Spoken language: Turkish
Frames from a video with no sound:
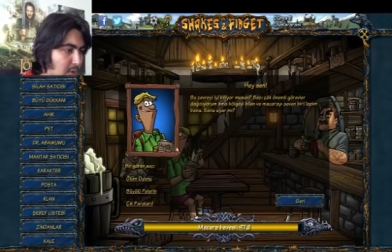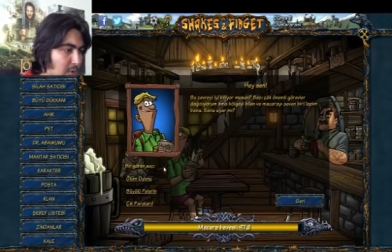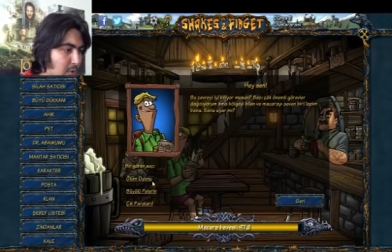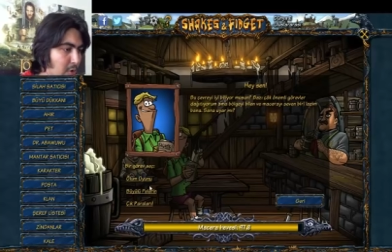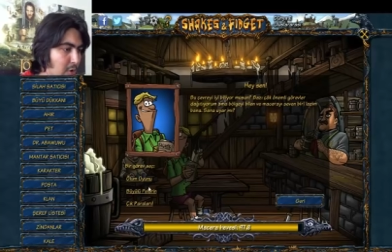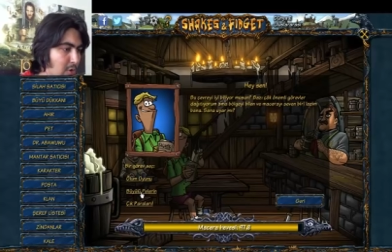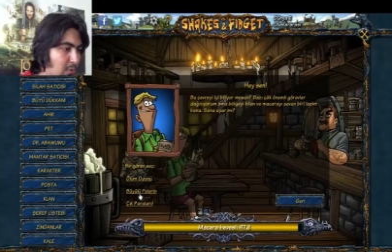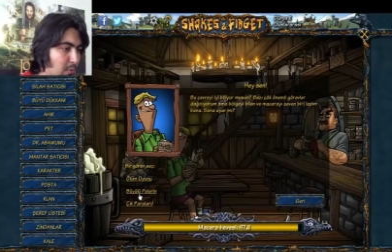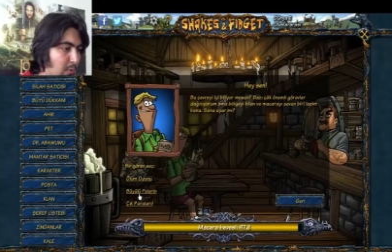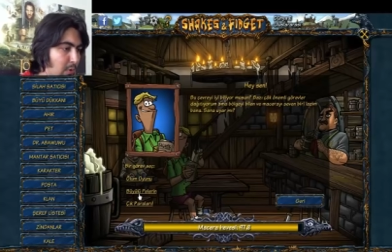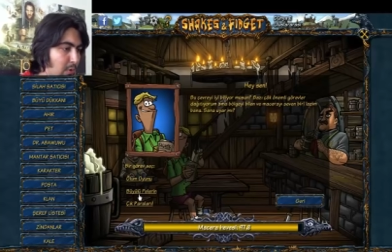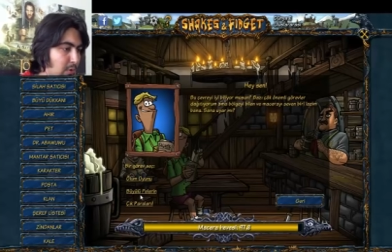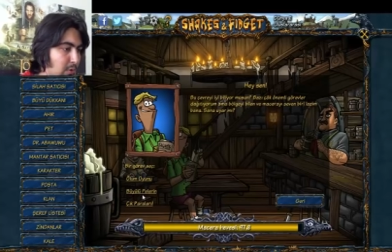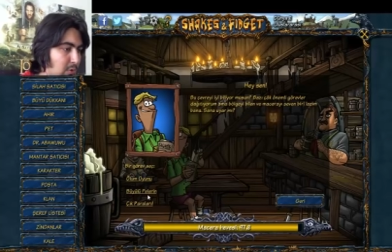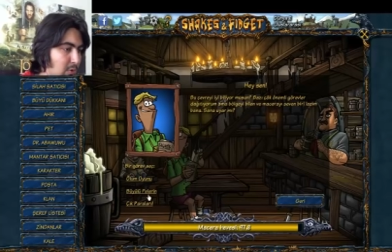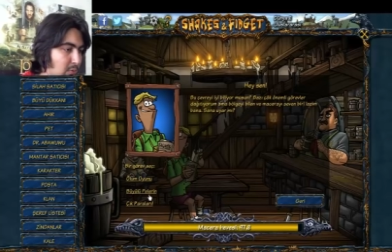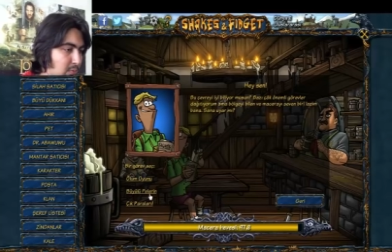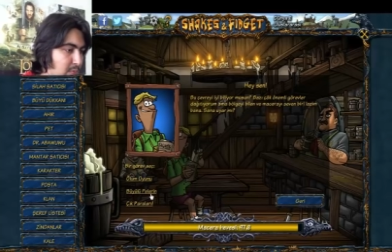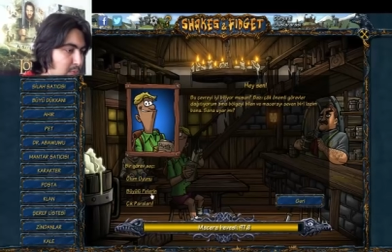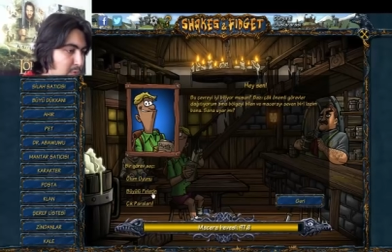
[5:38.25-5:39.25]
Ölüm
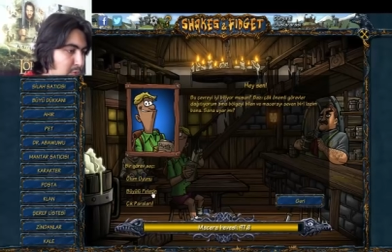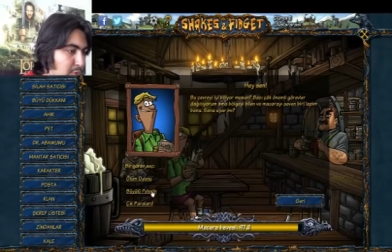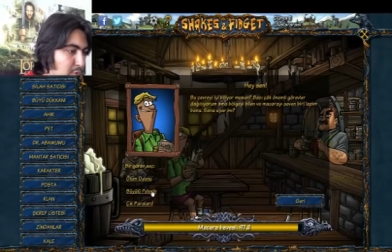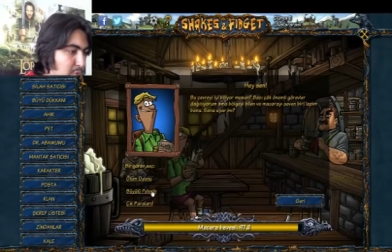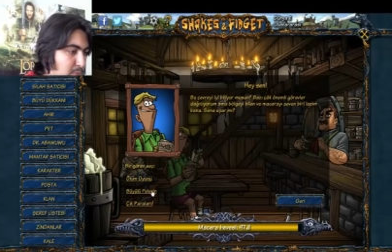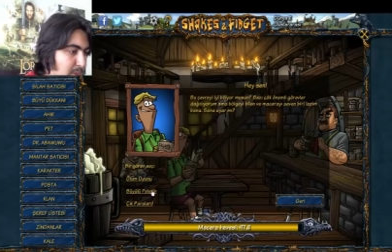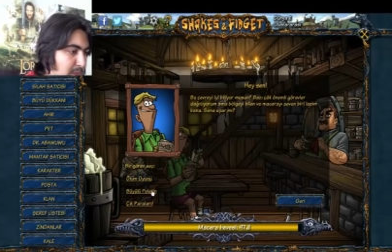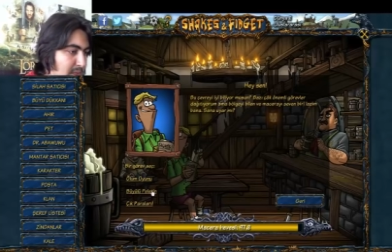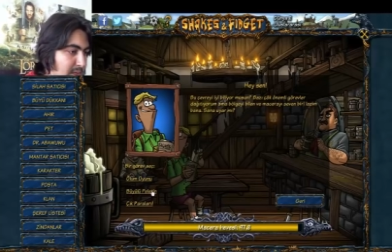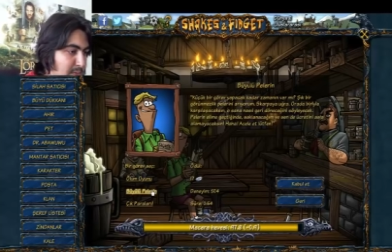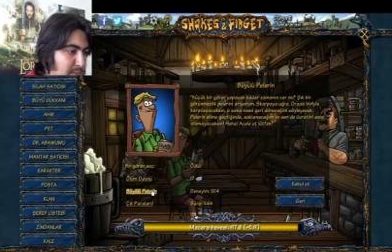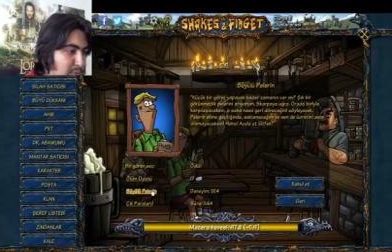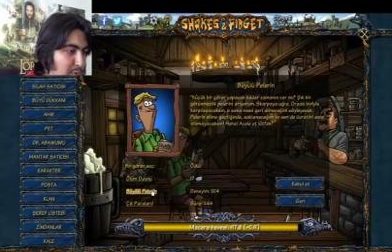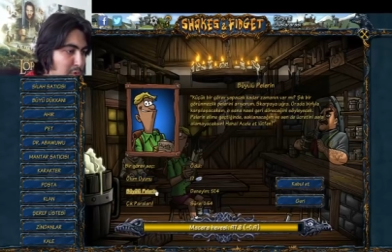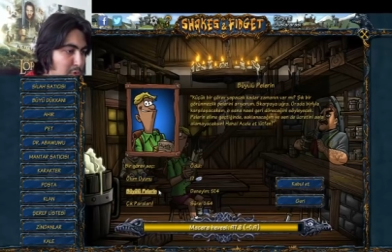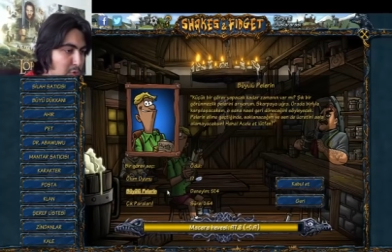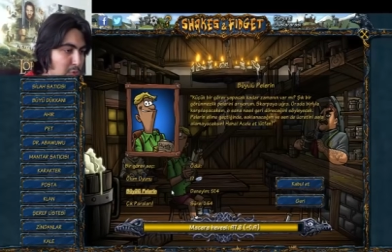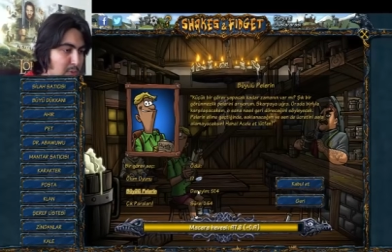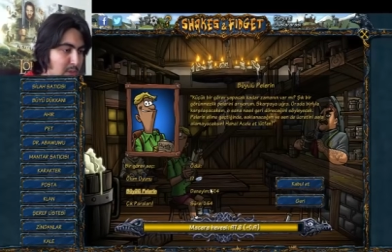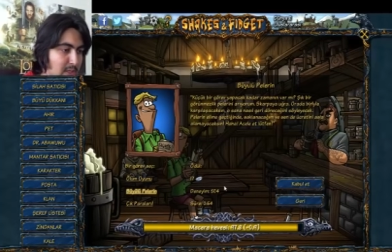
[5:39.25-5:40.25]
oyunu, büyülü pelerin,
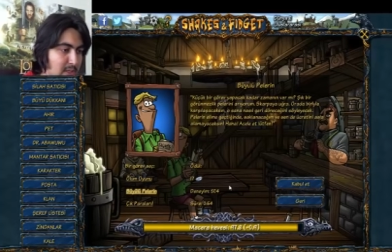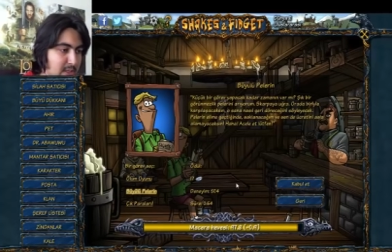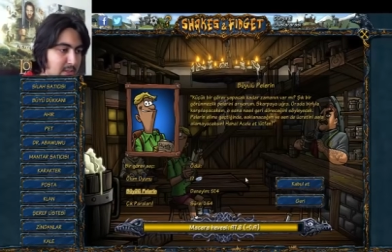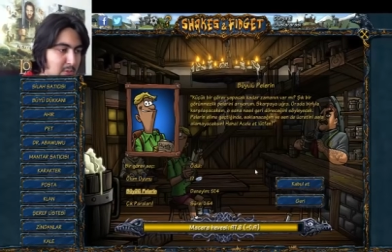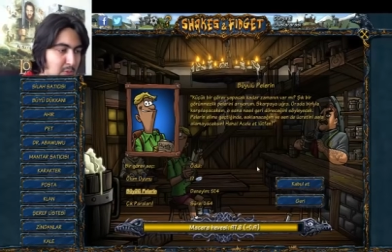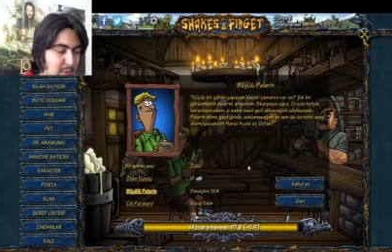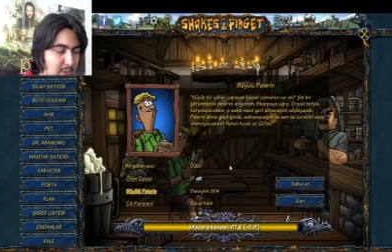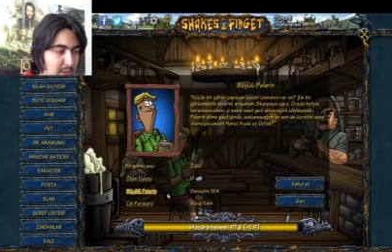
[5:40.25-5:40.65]
büyülü pelerin.